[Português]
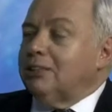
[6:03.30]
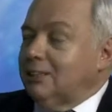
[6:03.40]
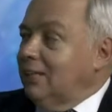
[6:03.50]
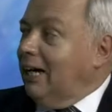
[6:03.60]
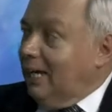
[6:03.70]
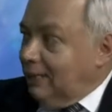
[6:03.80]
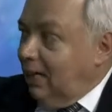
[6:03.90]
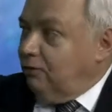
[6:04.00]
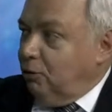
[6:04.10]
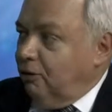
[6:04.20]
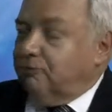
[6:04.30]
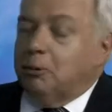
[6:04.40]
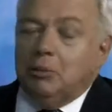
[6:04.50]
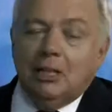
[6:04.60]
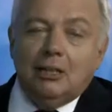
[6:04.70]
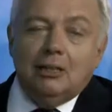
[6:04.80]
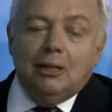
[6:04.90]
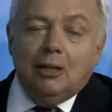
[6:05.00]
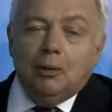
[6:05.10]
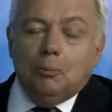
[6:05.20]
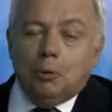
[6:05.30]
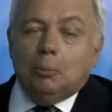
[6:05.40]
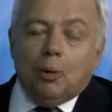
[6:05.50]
que desencarnavam na família por